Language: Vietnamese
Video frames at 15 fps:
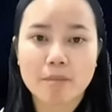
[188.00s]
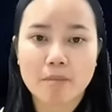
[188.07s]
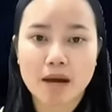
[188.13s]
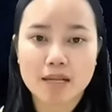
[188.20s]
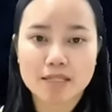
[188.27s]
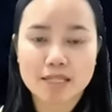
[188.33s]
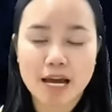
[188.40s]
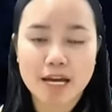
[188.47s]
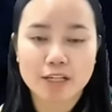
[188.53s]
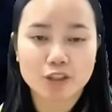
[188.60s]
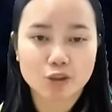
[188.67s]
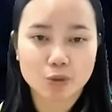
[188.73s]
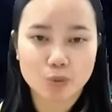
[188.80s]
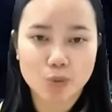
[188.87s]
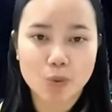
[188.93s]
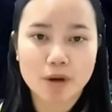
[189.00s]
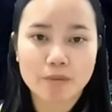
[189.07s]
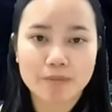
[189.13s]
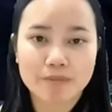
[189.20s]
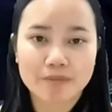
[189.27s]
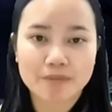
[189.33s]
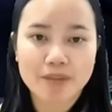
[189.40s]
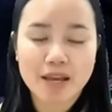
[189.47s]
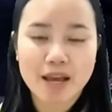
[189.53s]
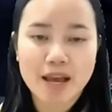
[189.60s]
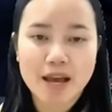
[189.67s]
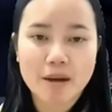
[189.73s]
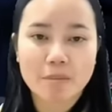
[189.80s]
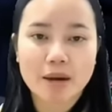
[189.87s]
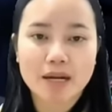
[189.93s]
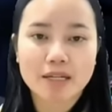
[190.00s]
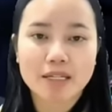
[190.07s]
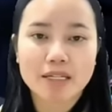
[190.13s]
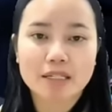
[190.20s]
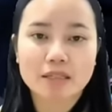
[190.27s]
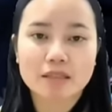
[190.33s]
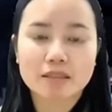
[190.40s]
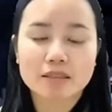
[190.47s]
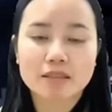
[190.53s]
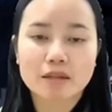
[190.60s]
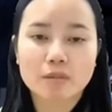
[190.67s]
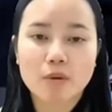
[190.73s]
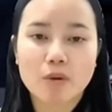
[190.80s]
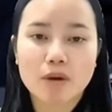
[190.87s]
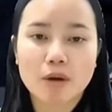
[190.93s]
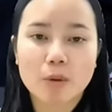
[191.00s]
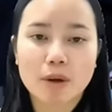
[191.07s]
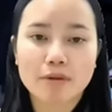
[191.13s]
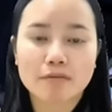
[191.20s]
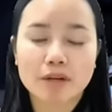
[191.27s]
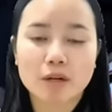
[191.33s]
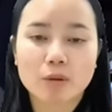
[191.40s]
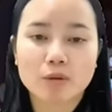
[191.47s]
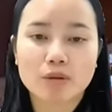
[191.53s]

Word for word: Bá Sái, Trung Quốc bản ghi nhớ giữa Bộ Kế hoạch và Đầu